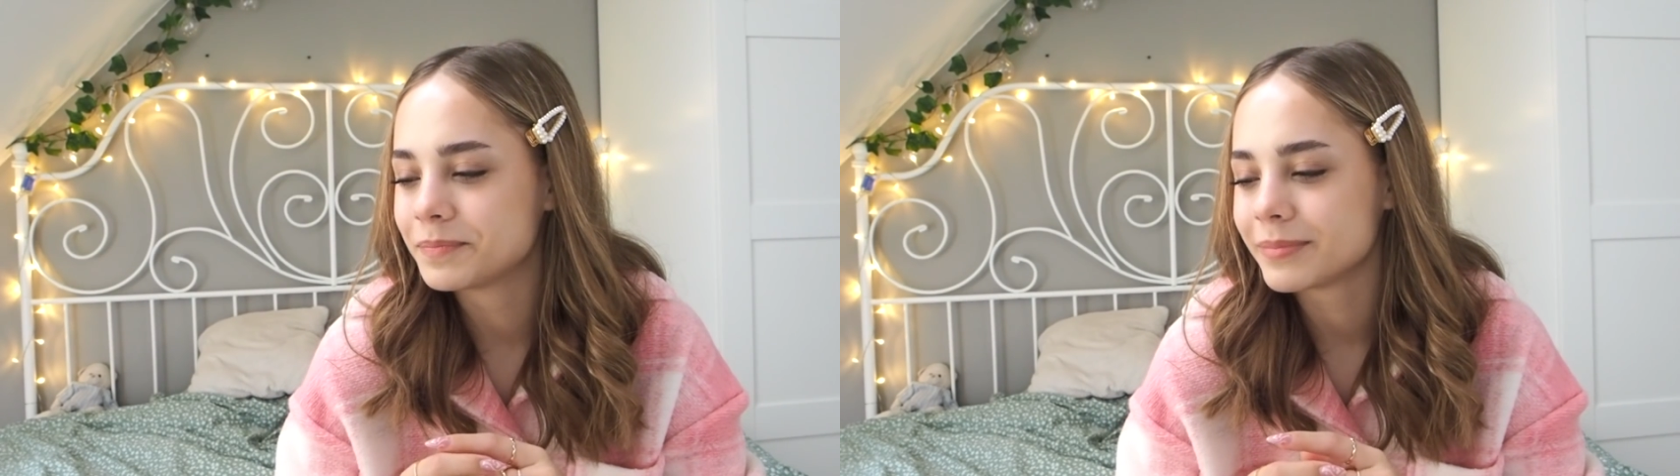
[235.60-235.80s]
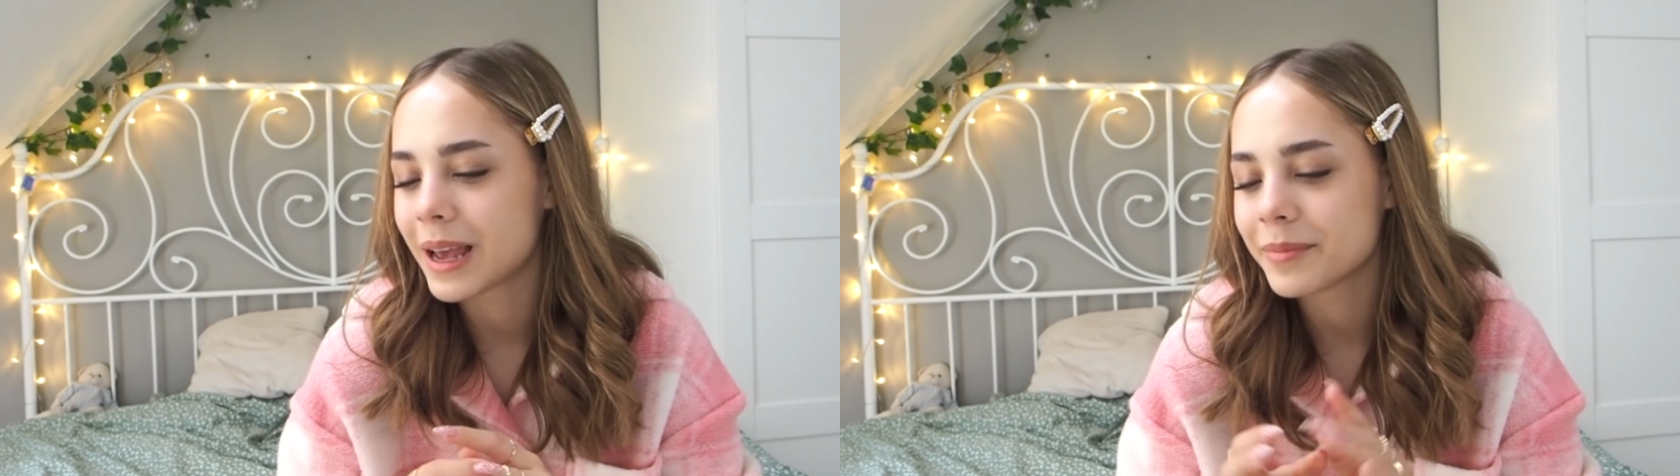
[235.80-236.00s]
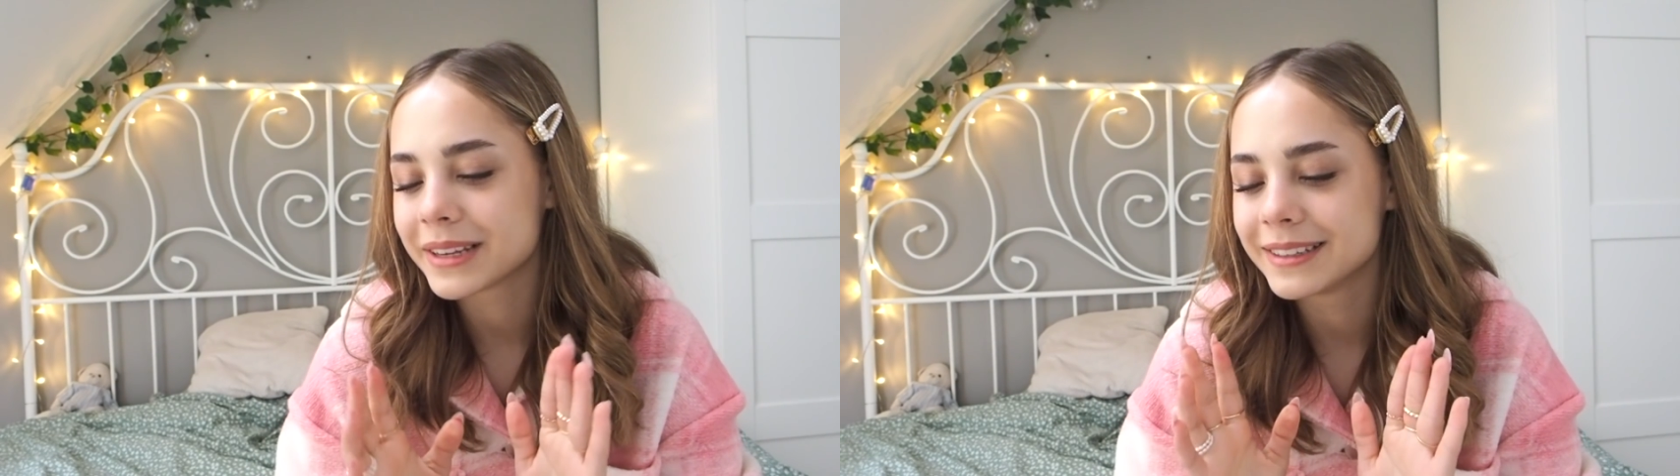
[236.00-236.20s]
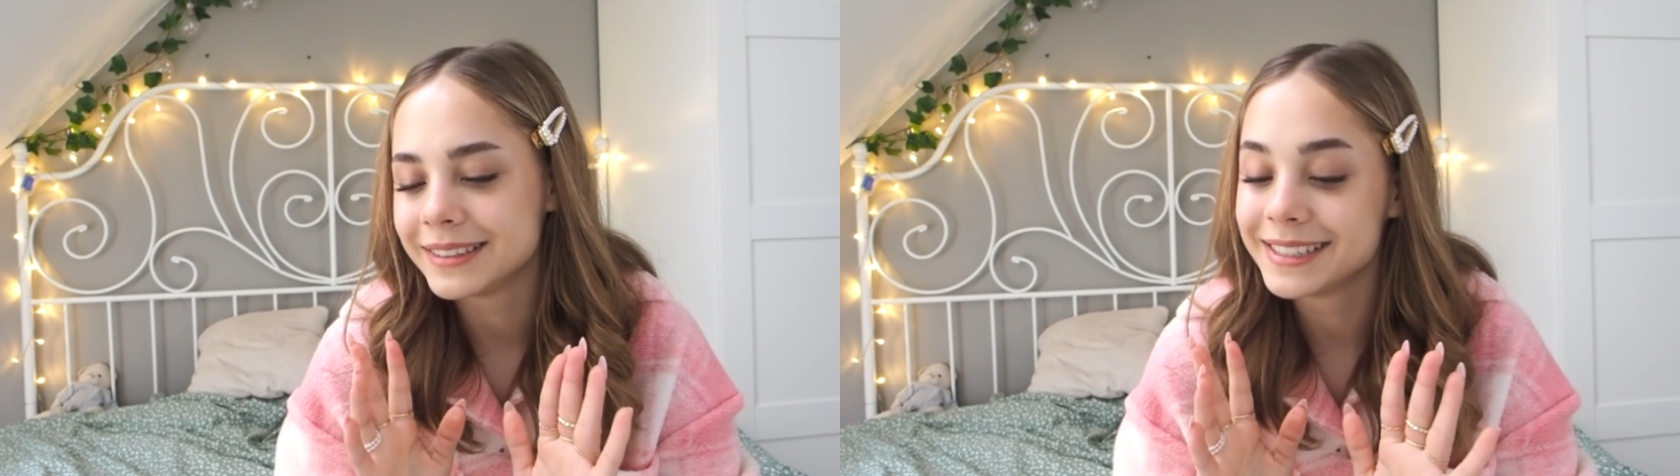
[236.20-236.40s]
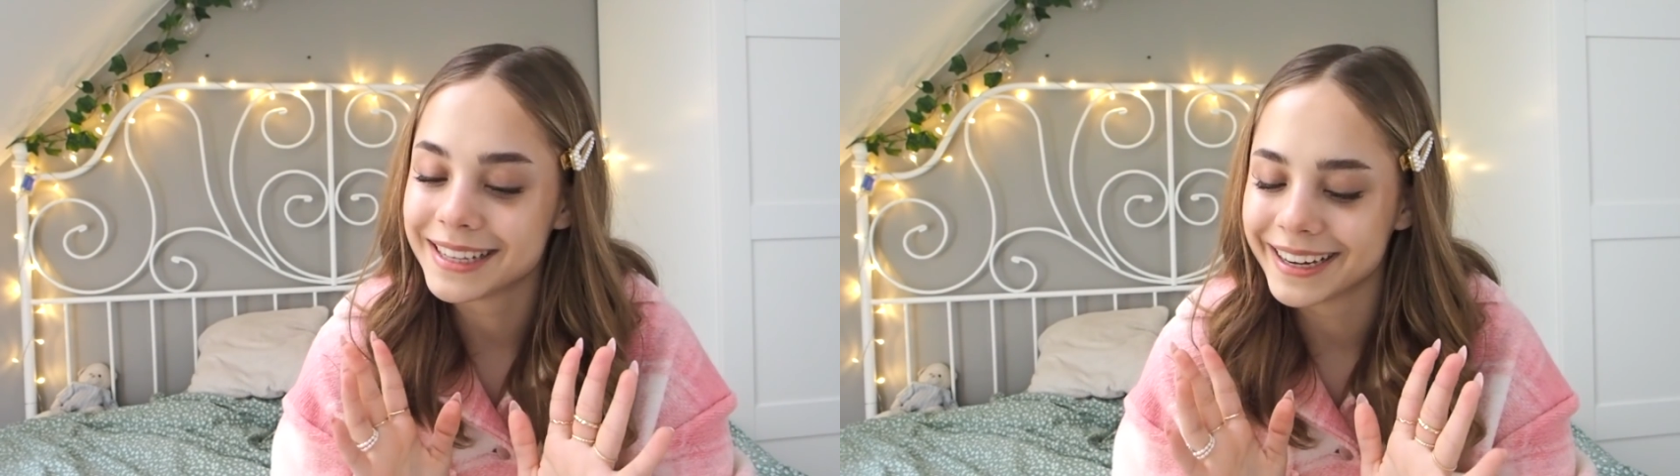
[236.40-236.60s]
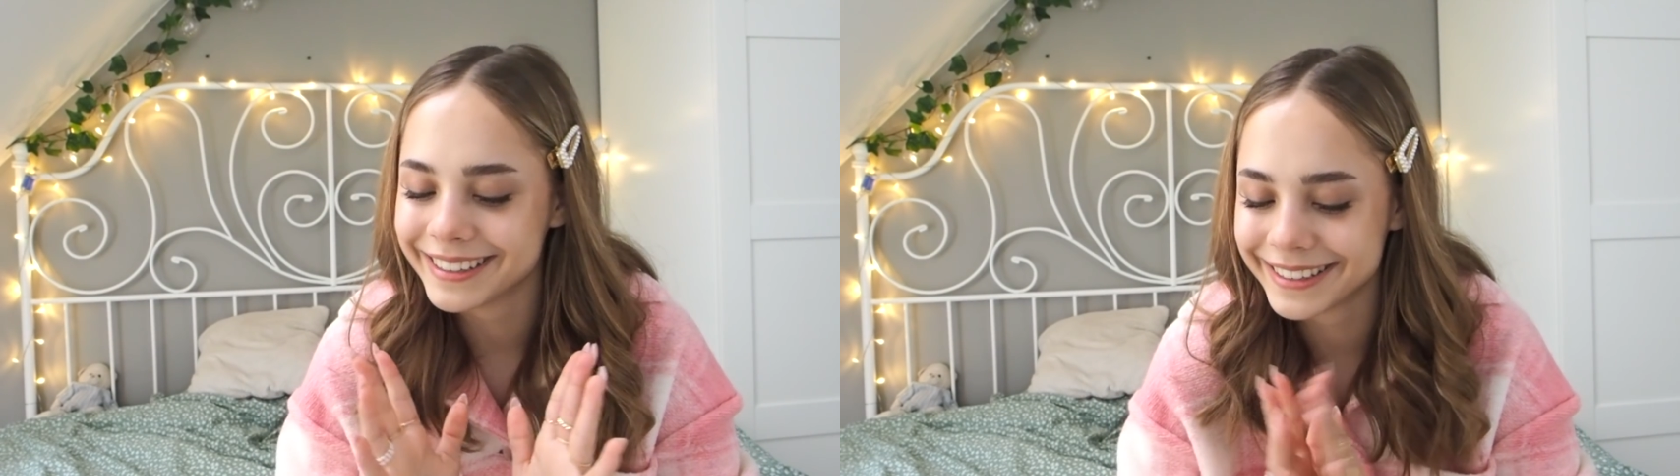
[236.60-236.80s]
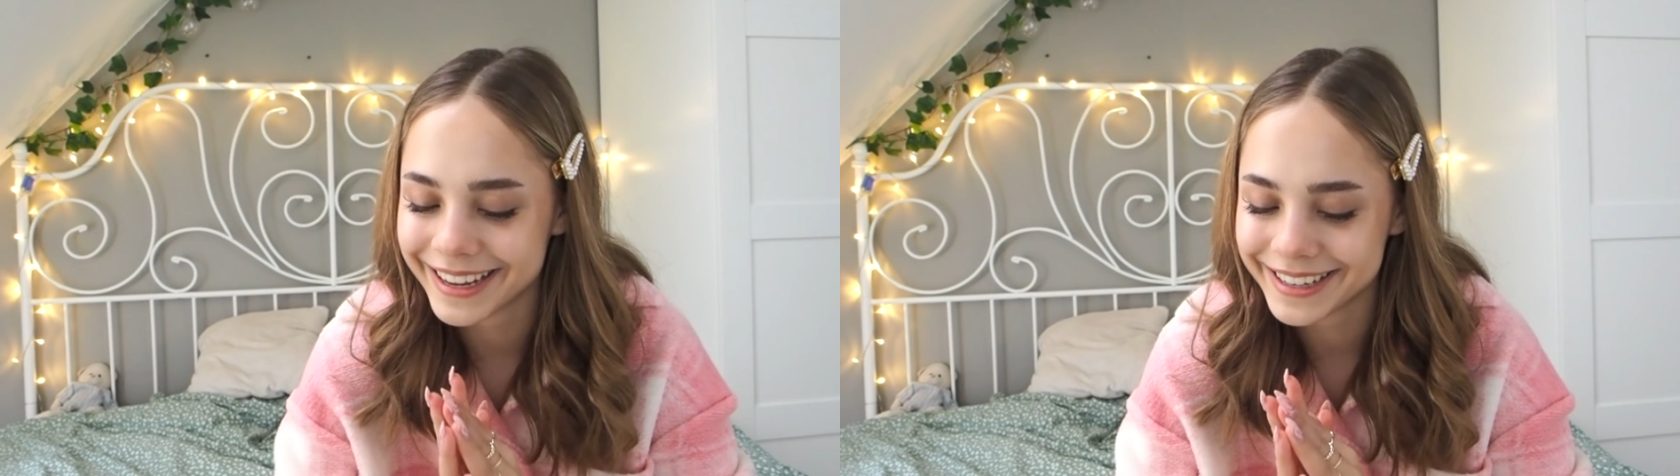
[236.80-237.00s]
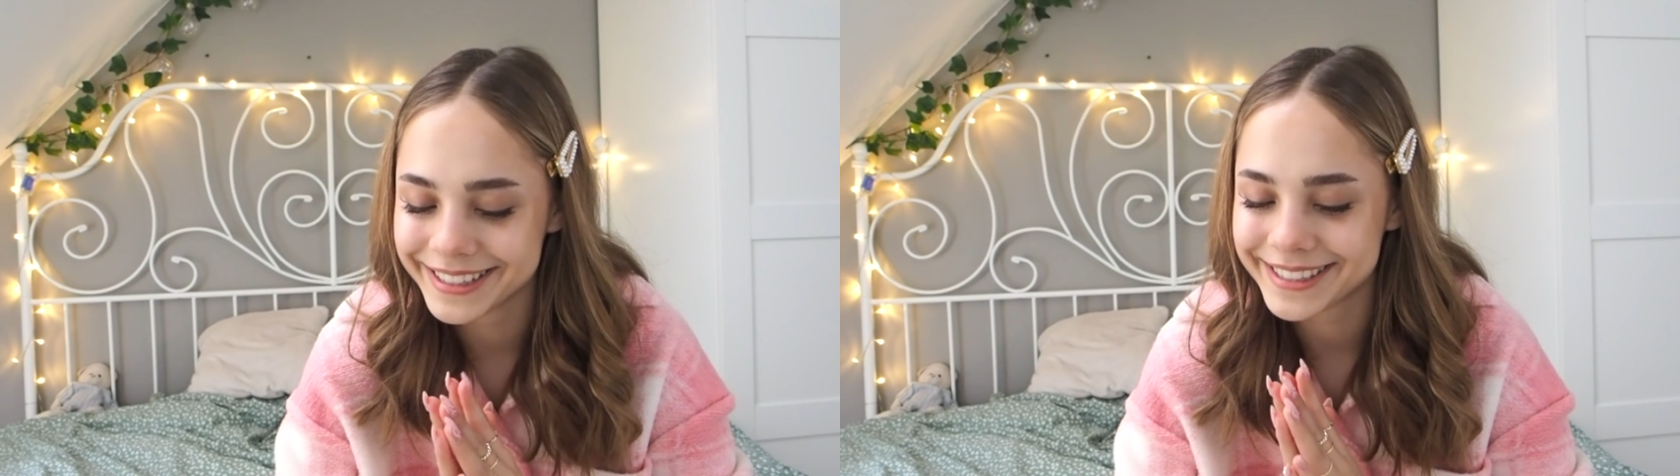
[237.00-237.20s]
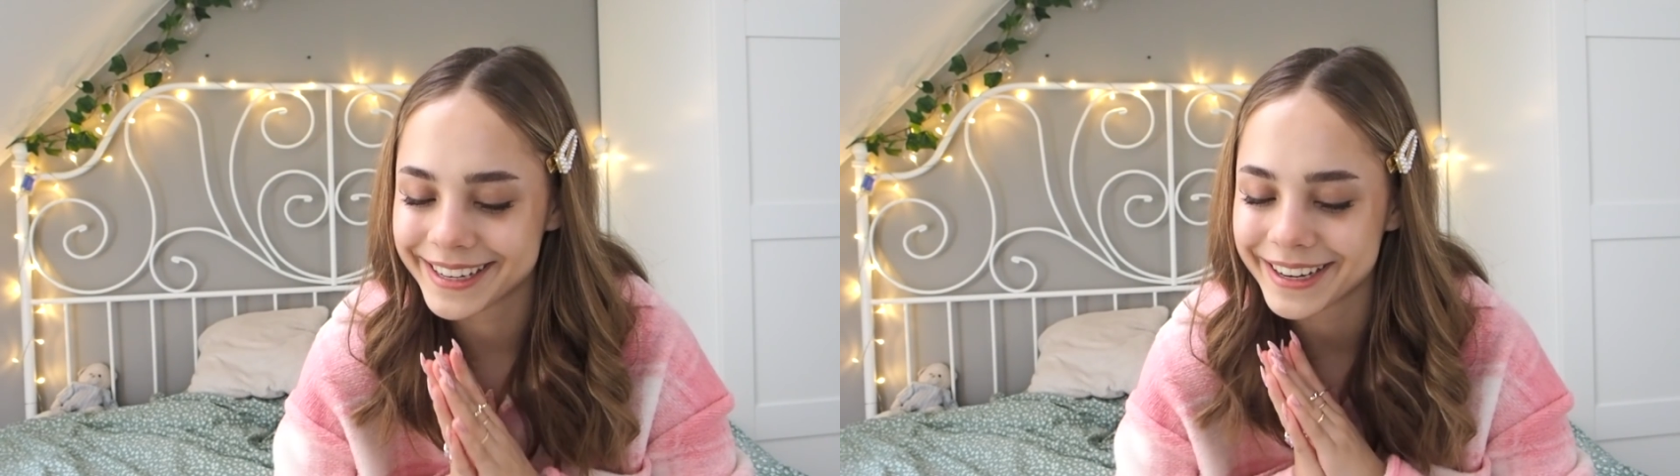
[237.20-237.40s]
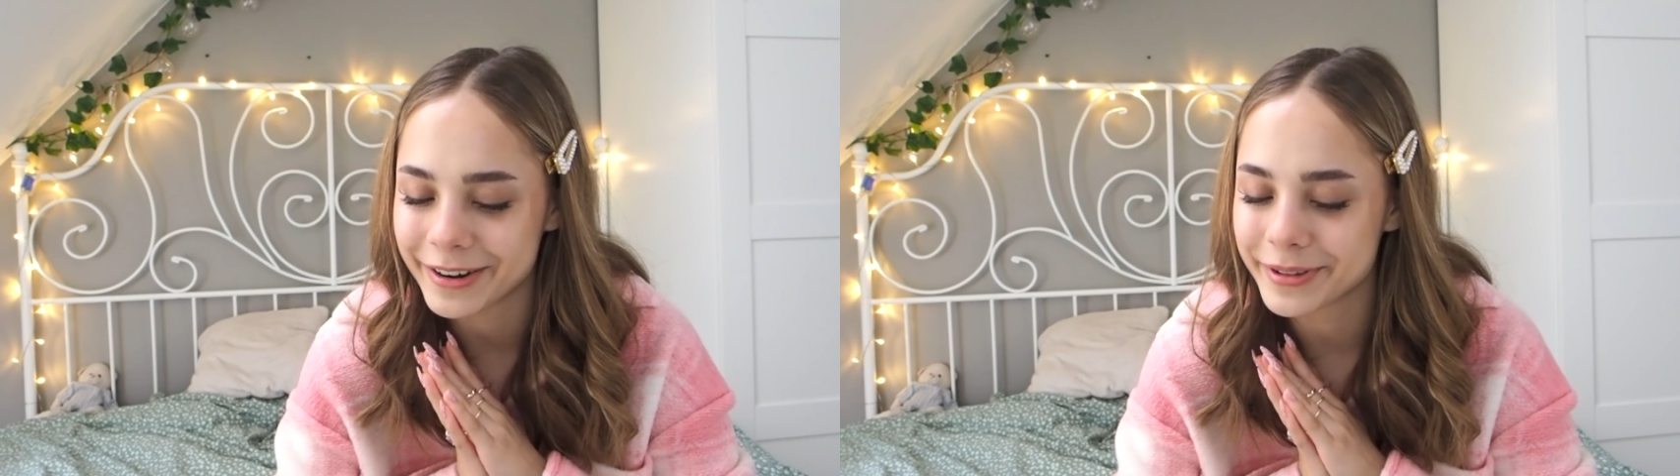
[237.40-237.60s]
miałam taki design na
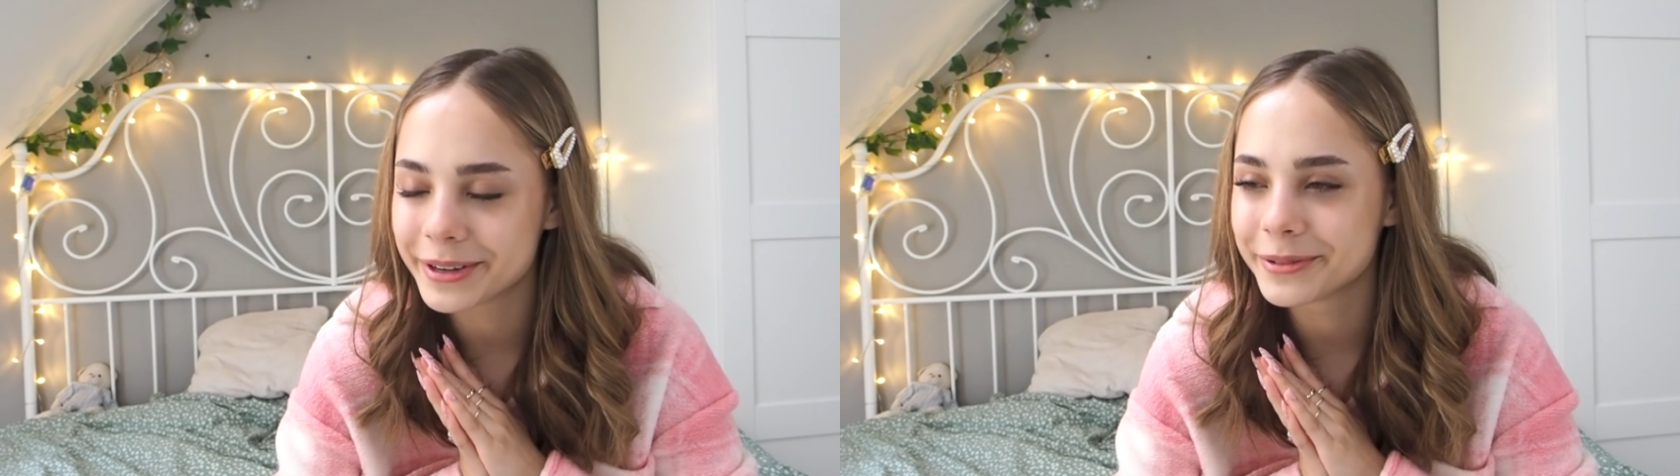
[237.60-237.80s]
Instagramie,